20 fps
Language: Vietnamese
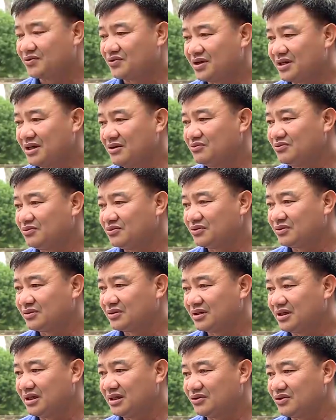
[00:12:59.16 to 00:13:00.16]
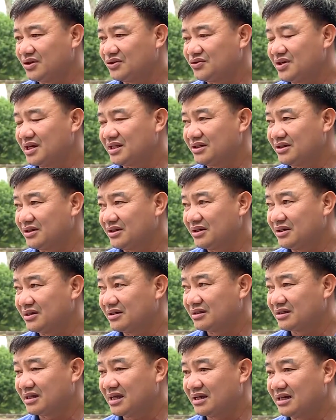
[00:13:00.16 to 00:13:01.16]
phận khuyến nông cái tuyên truyền
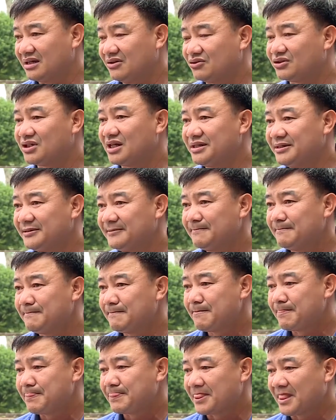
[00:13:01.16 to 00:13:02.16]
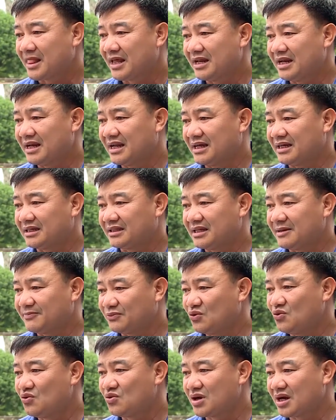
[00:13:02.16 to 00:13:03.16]
cho các cái hộ dân đấy là tiếp
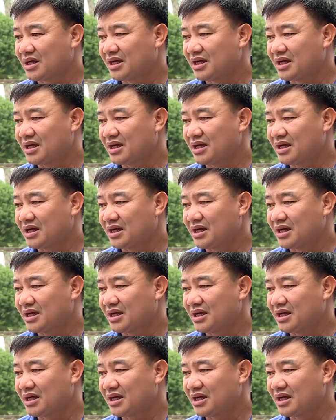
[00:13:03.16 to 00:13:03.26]
thu